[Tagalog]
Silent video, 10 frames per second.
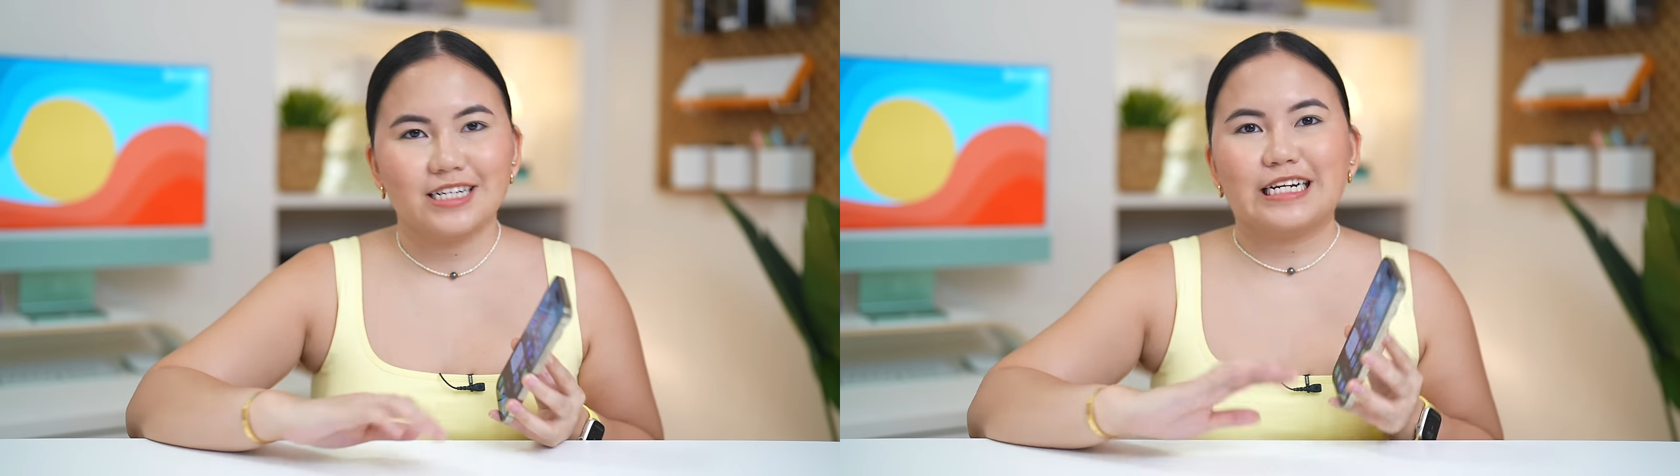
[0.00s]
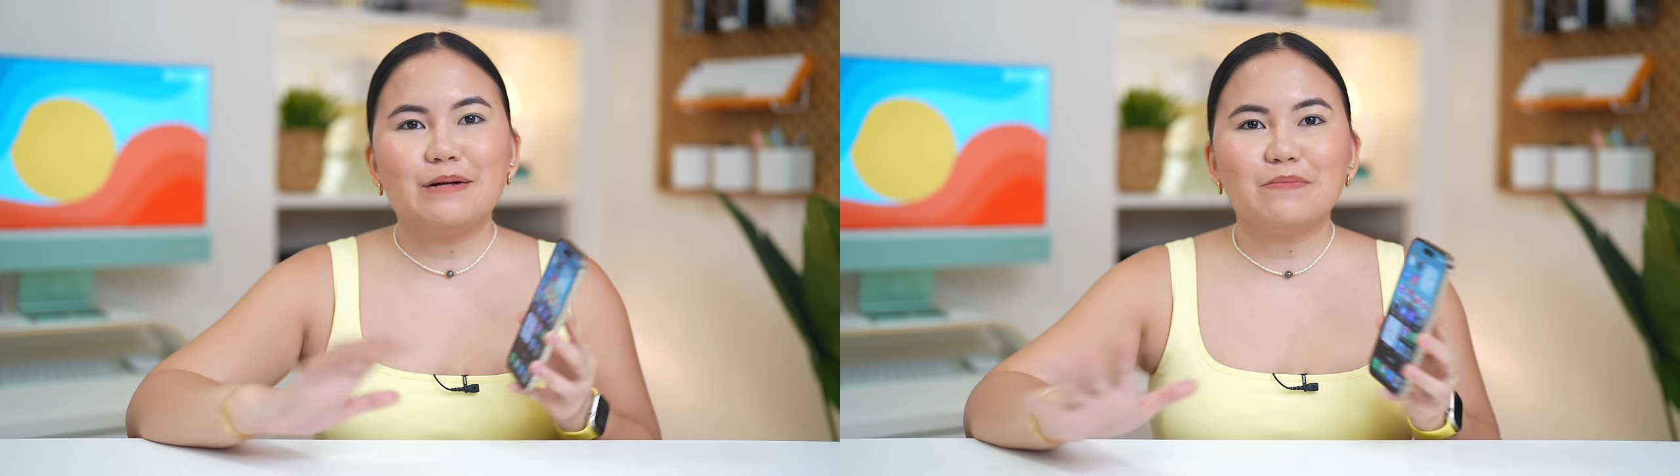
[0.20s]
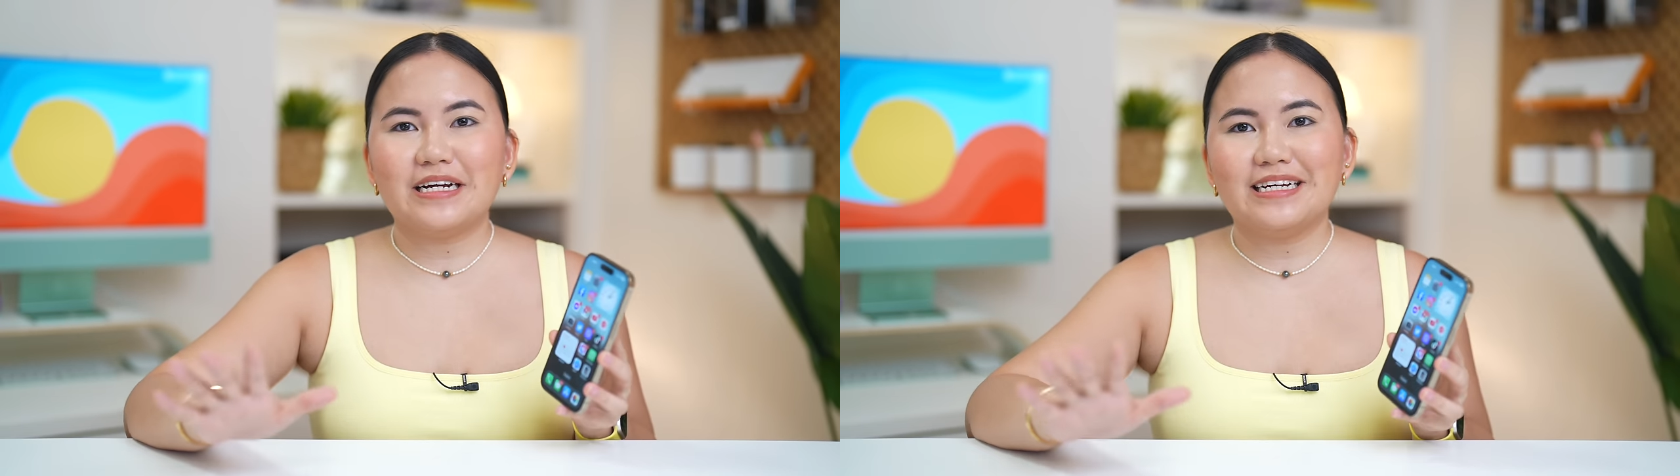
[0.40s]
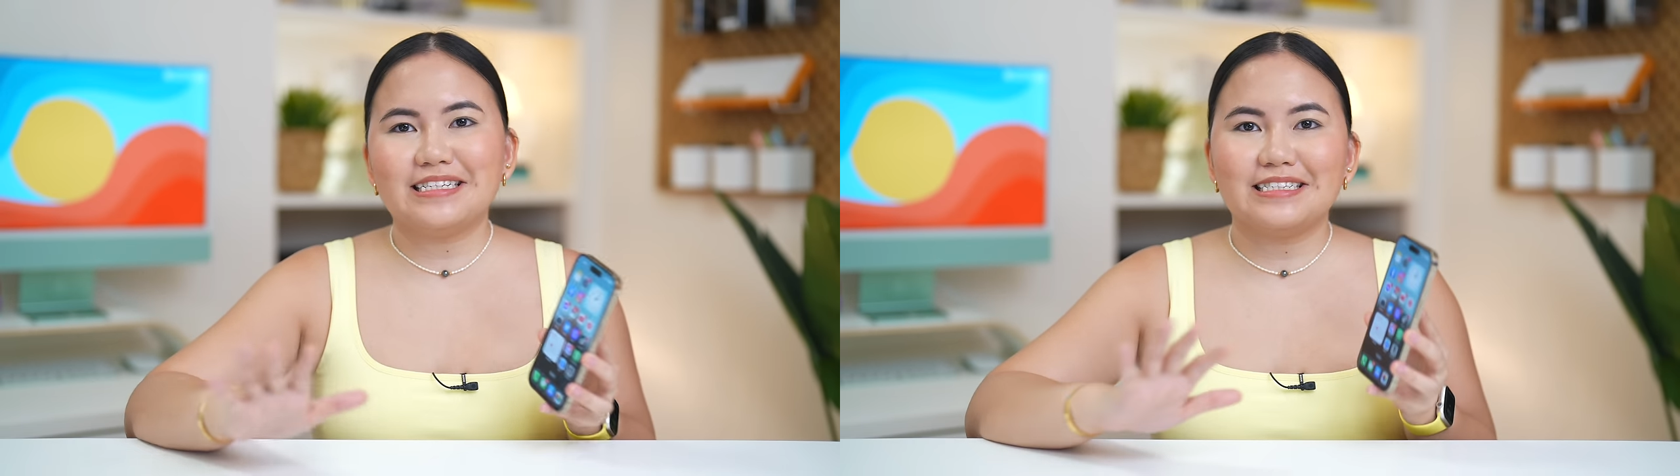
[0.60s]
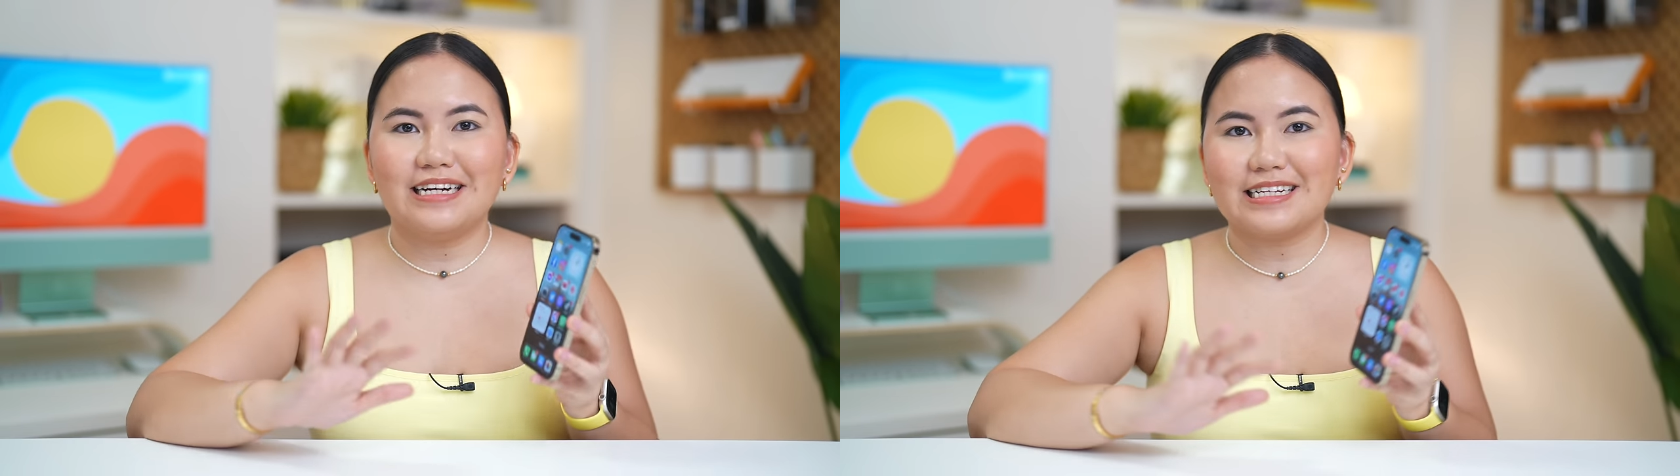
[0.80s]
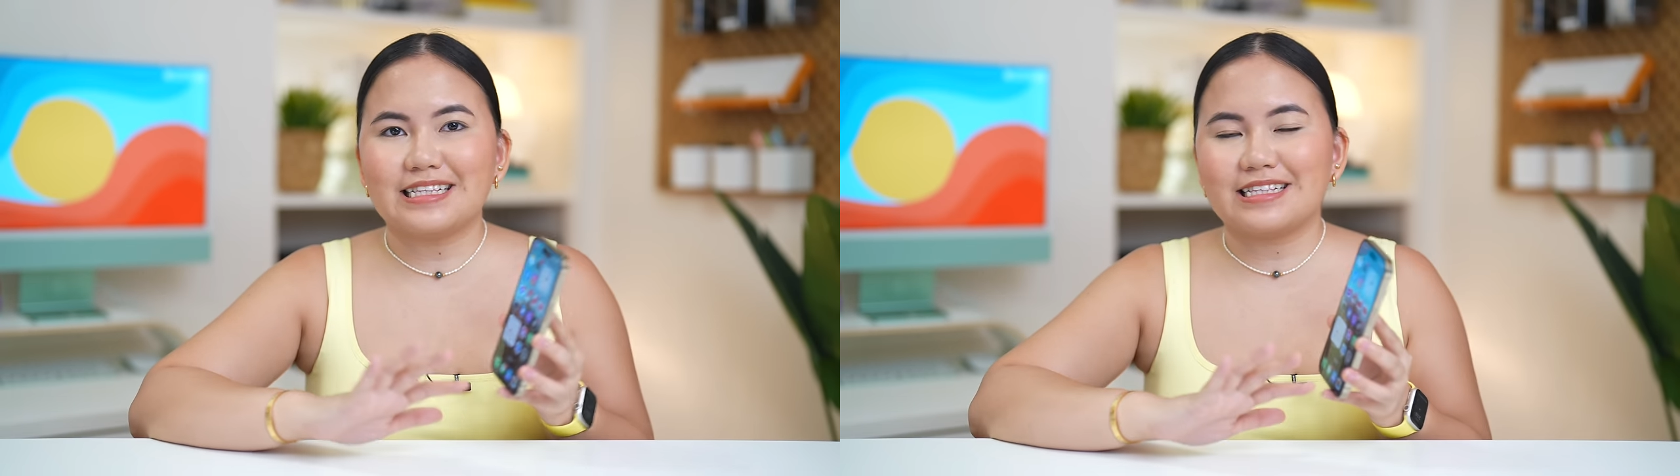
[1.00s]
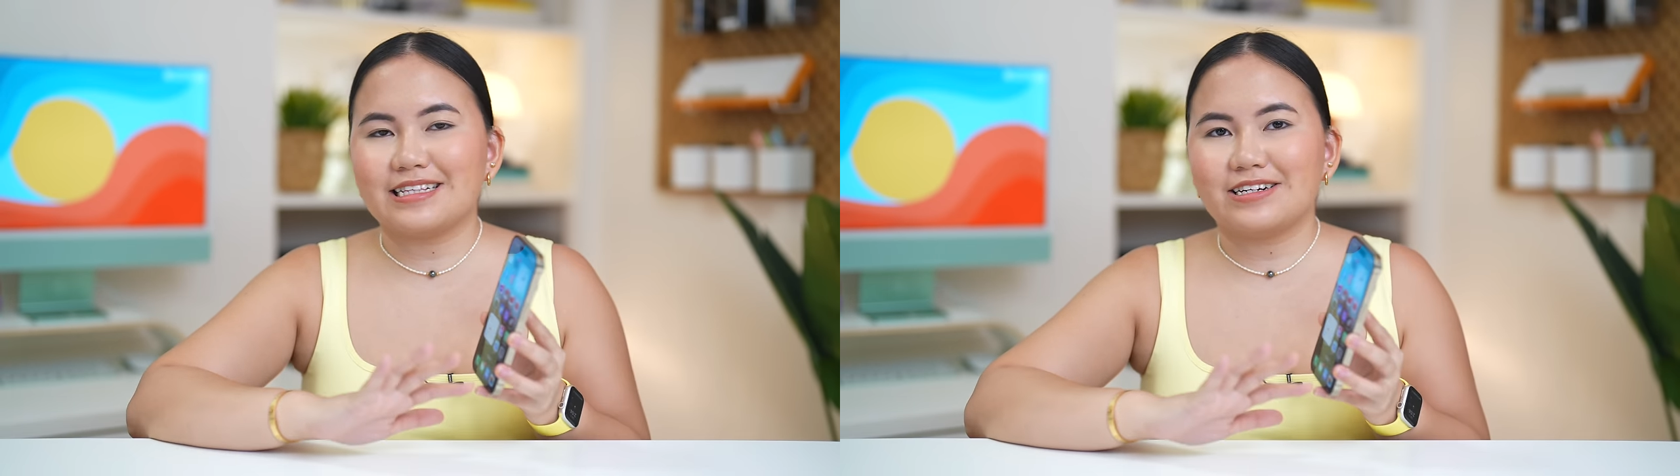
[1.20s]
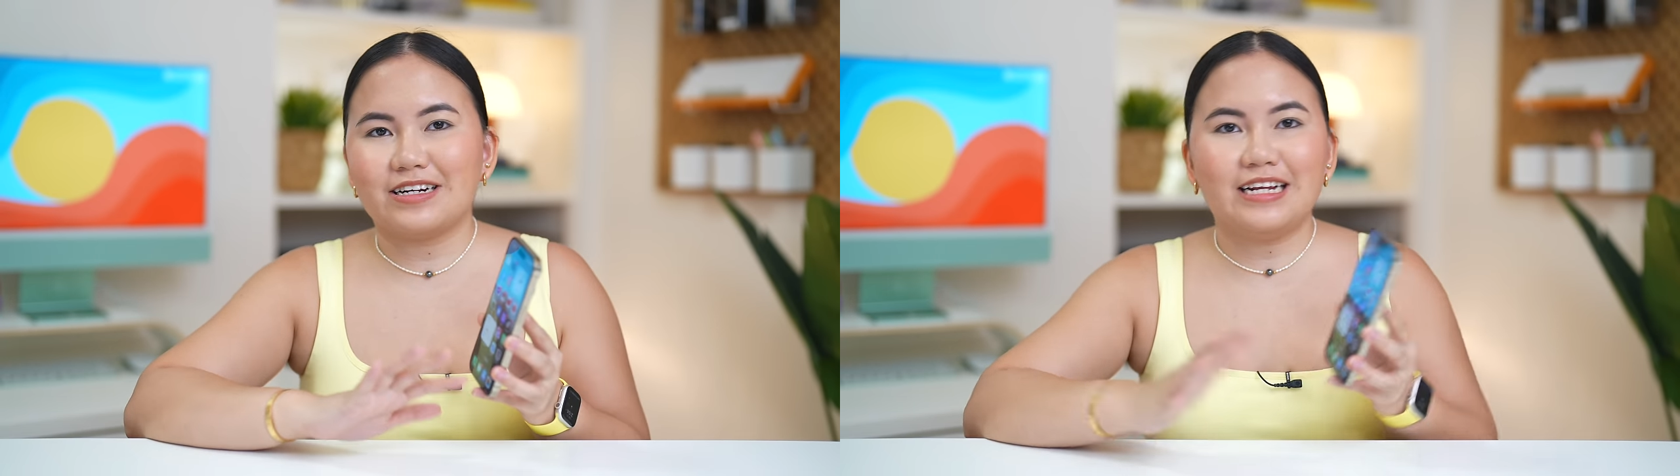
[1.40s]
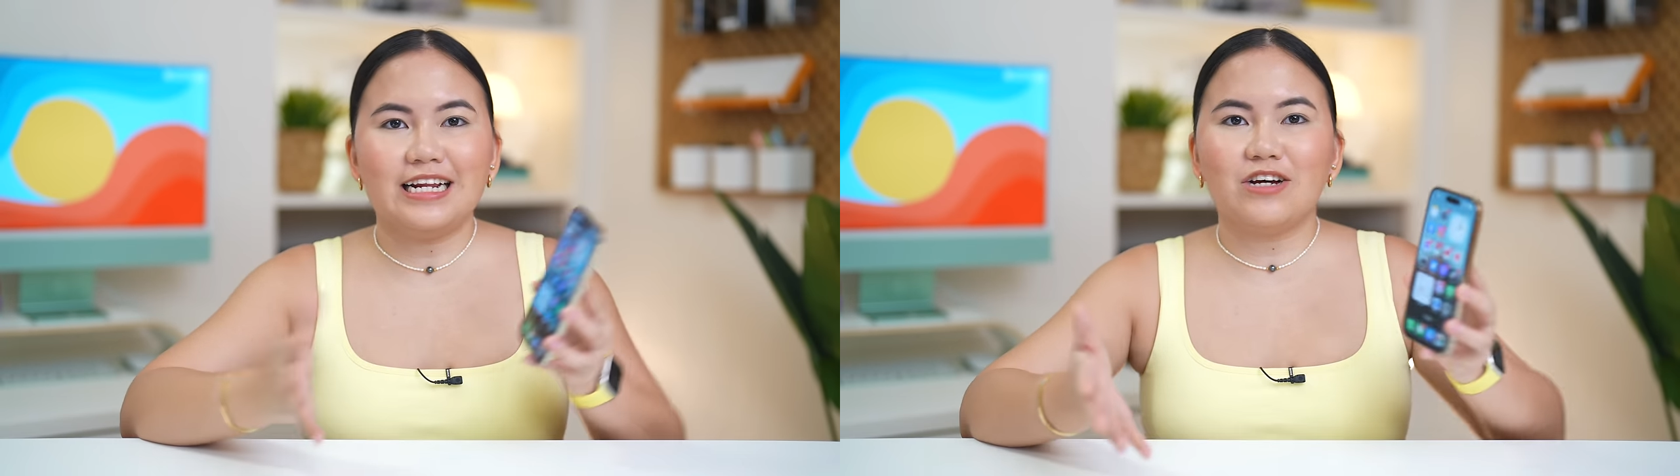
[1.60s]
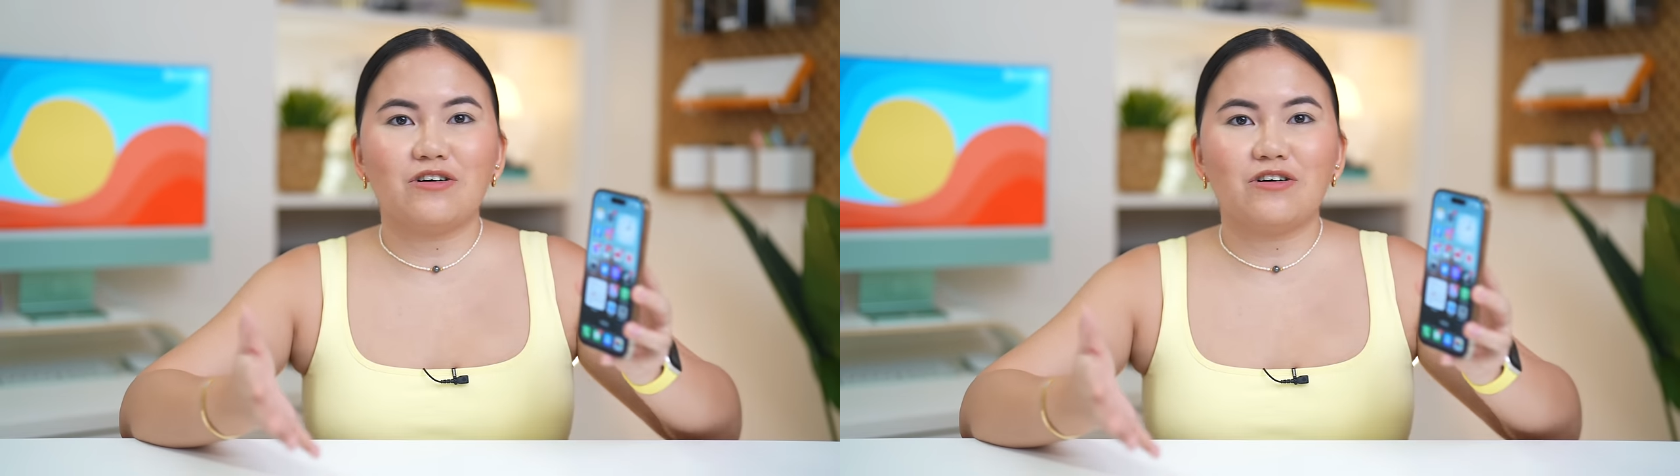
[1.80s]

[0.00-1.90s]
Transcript: Syempre, it's not really